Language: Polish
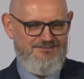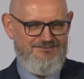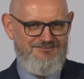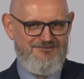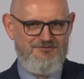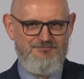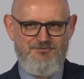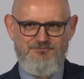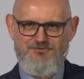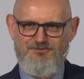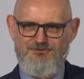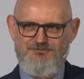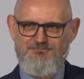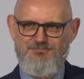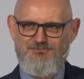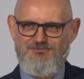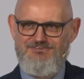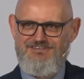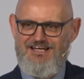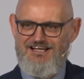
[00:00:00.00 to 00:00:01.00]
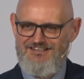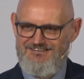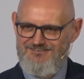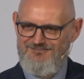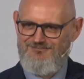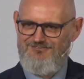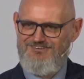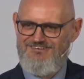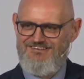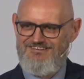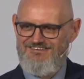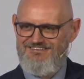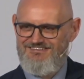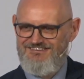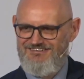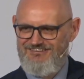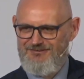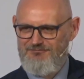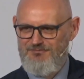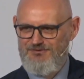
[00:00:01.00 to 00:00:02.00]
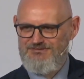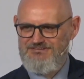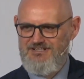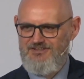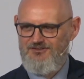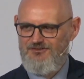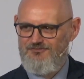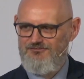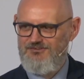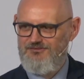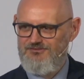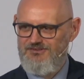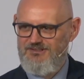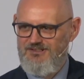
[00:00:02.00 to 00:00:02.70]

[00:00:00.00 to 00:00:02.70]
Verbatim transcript: I on po prostu był tak zły, że postanowił,